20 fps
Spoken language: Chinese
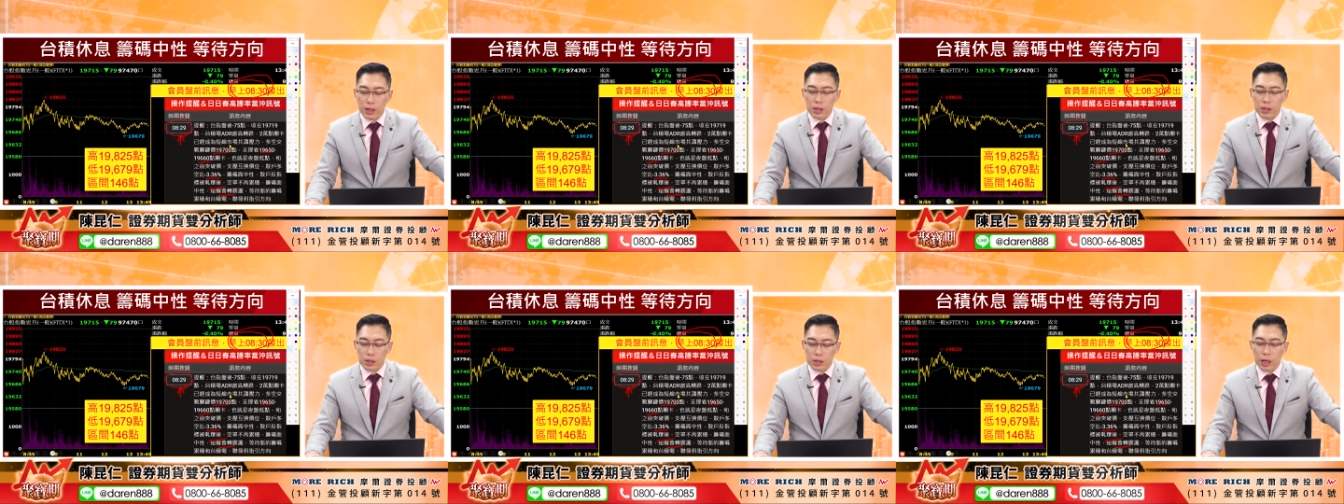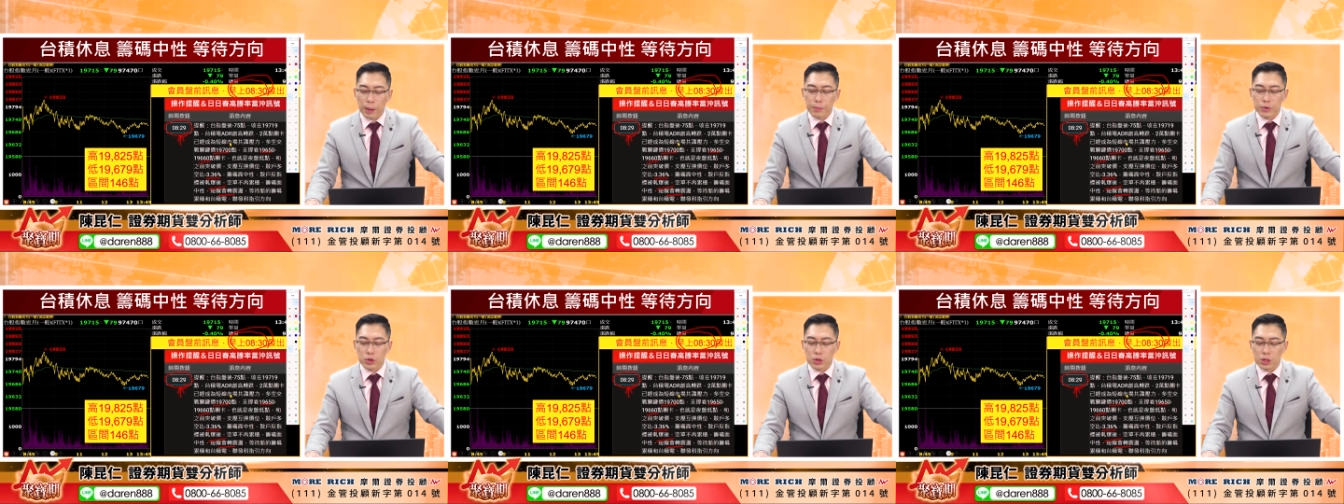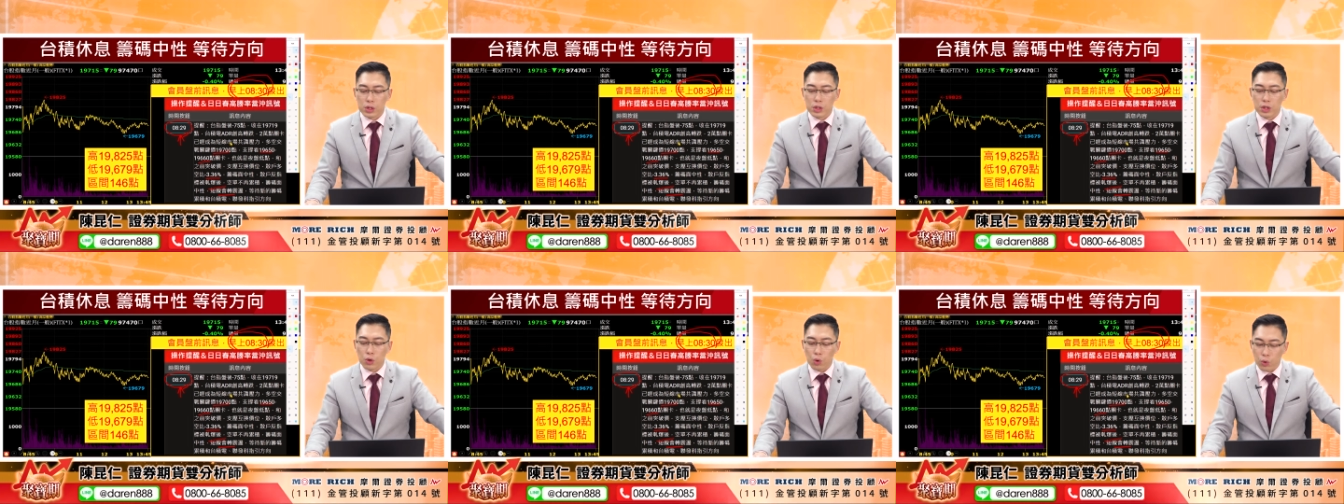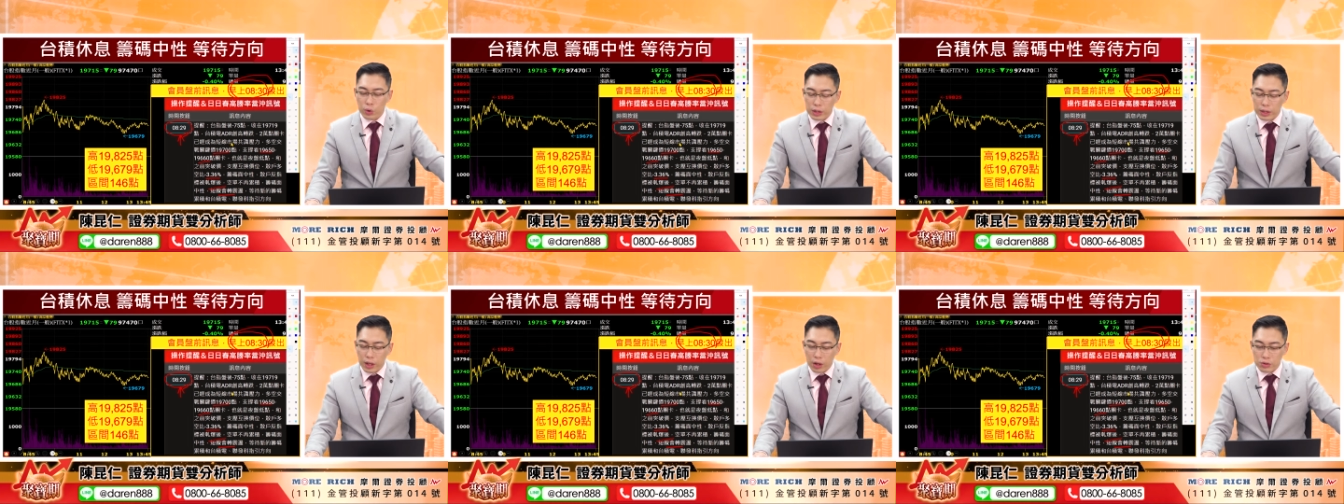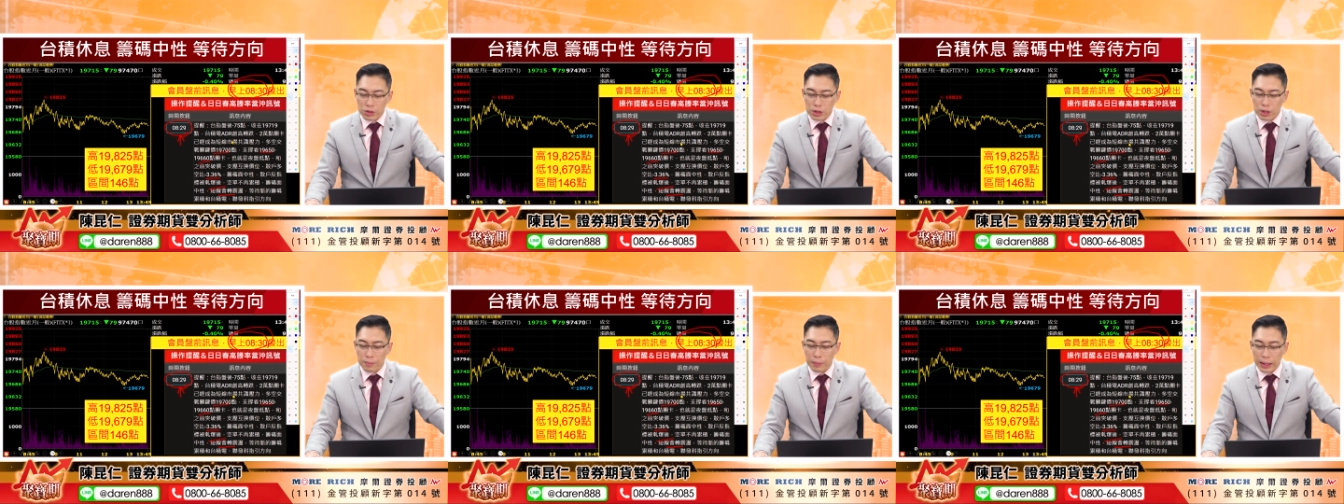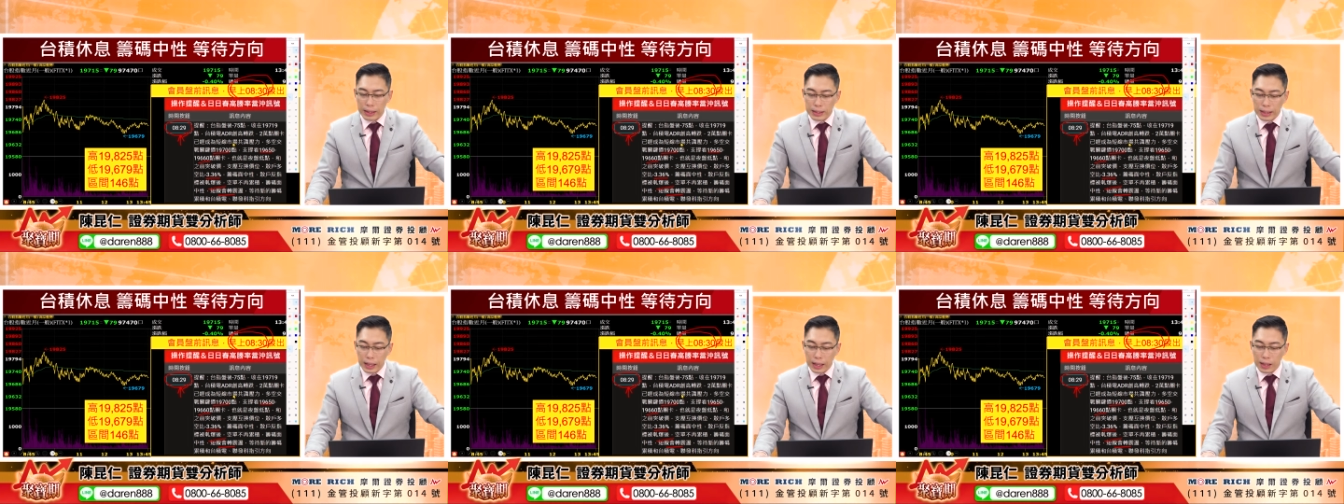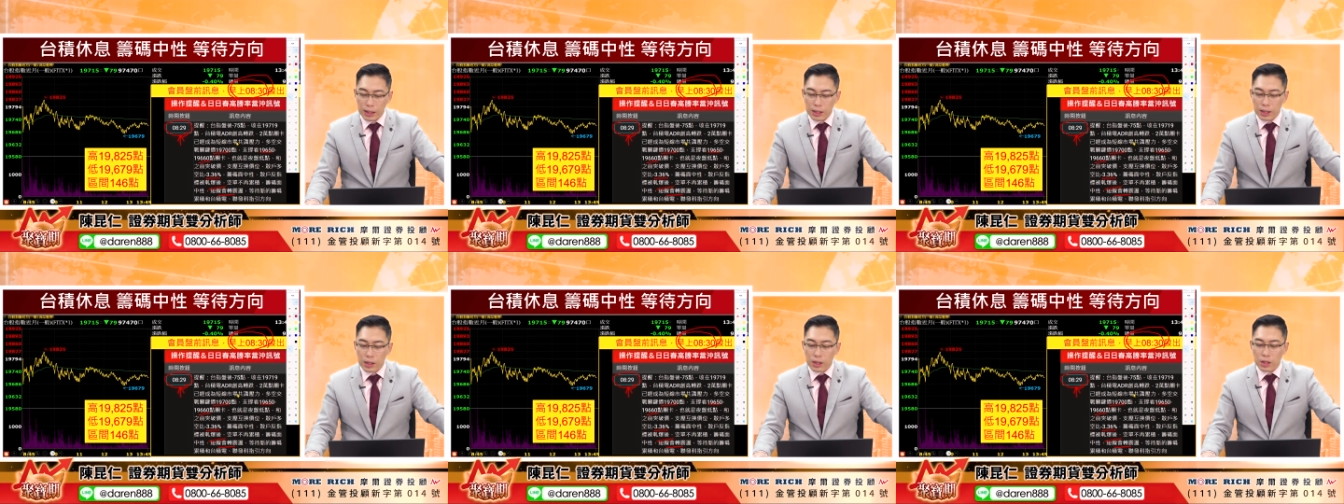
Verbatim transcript: 可他们就是一个获利了结的卖压。